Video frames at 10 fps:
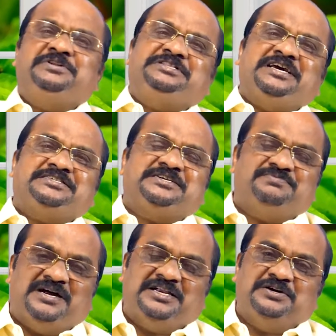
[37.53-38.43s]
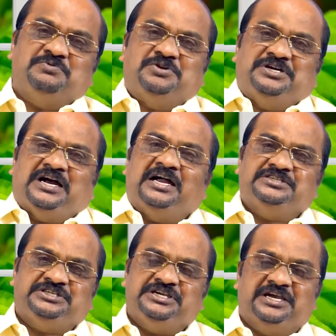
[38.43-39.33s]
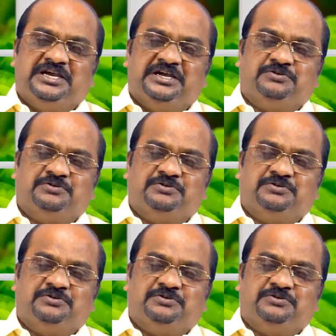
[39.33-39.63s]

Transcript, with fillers: வித்தியாசமான ஒரு காட்சியை